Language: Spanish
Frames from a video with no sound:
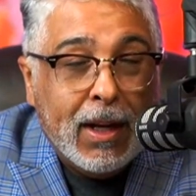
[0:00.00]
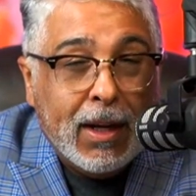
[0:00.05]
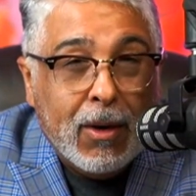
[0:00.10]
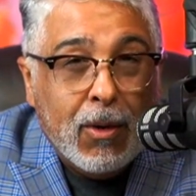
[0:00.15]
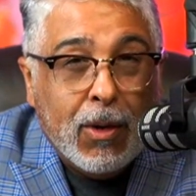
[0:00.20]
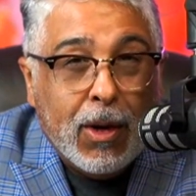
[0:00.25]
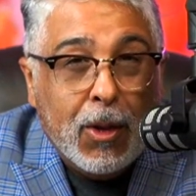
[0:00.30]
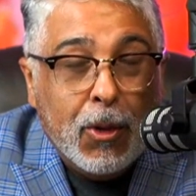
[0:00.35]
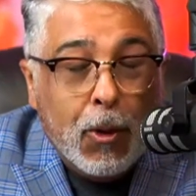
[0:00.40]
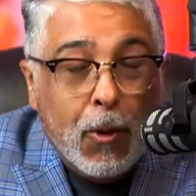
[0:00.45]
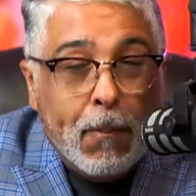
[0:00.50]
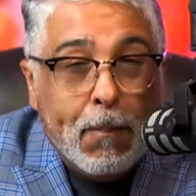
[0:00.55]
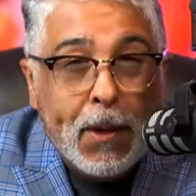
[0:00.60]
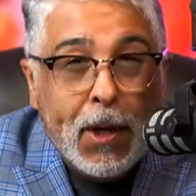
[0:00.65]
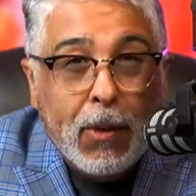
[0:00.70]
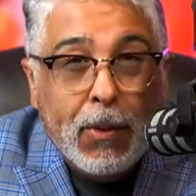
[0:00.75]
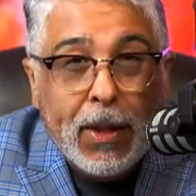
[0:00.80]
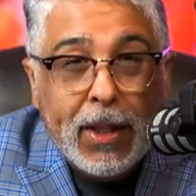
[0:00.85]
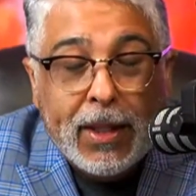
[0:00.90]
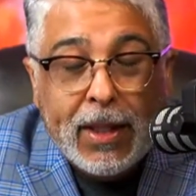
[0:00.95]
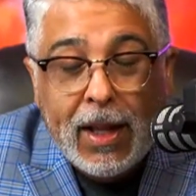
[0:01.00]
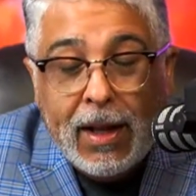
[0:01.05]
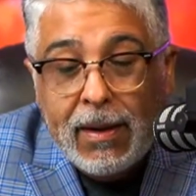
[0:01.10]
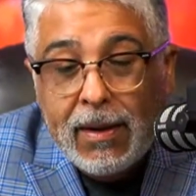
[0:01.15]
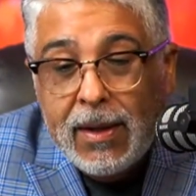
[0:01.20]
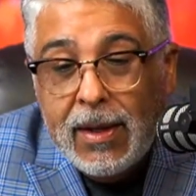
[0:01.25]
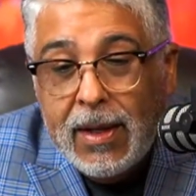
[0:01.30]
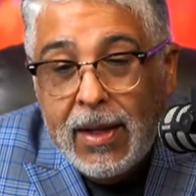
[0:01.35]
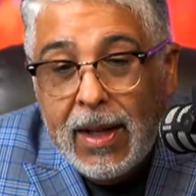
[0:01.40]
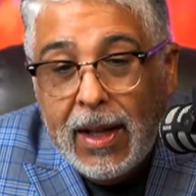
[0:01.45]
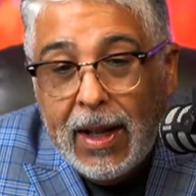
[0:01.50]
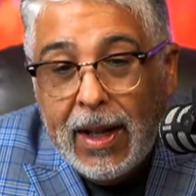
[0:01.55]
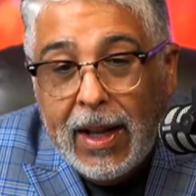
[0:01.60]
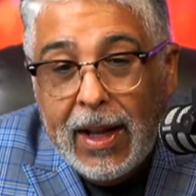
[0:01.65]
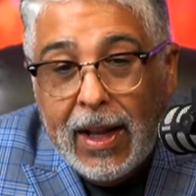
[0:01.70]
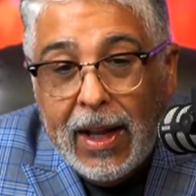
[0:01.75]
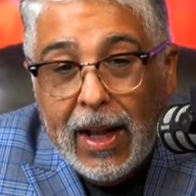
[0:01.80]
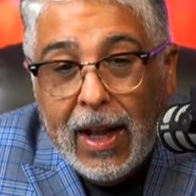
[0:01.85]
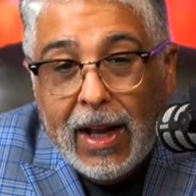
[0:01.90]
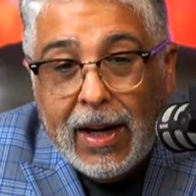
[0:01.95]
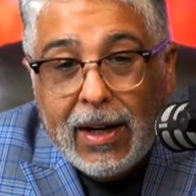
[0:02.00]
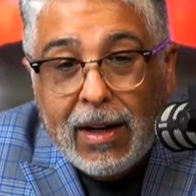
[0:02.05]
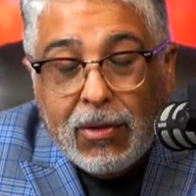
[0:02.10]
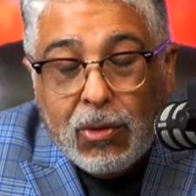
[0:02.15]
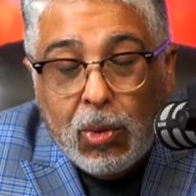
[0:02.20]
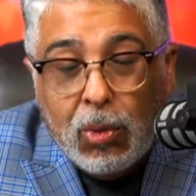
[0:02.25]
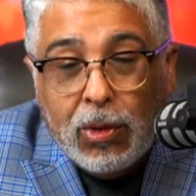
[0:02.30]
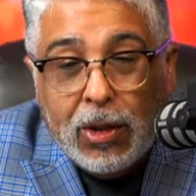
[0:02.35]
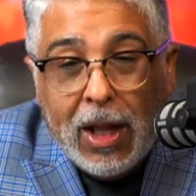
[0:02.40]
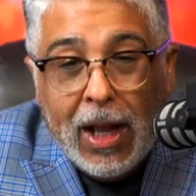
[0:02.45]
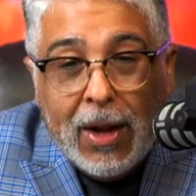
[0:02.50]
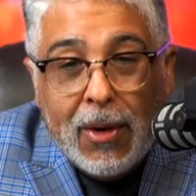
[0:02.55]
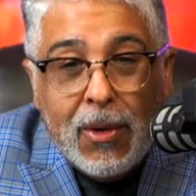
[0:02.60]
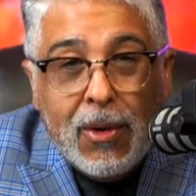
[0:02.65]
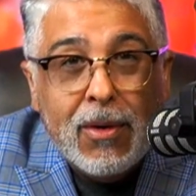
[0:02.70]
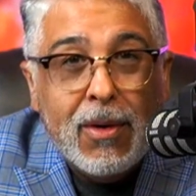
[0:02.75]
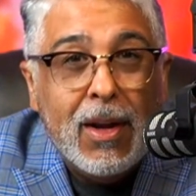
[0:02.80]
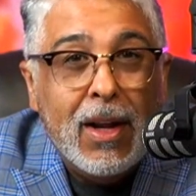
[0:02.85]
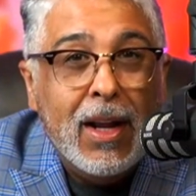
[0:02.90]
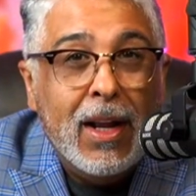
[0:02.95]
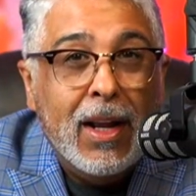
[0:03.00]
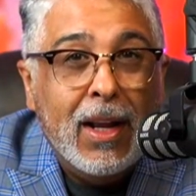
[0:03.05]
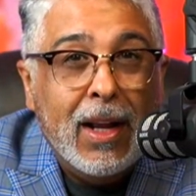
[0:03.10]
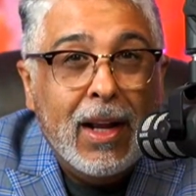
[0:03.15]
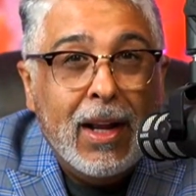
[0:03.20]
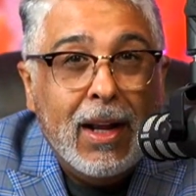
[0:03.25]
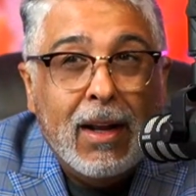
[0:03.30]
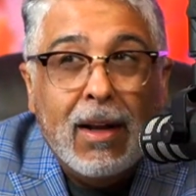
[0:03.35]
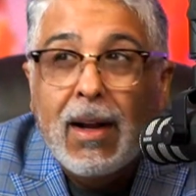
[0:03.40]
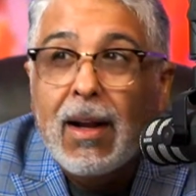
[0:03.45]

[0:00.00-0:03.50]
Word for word: Creo que dos periodistas eh, resultaron, eh,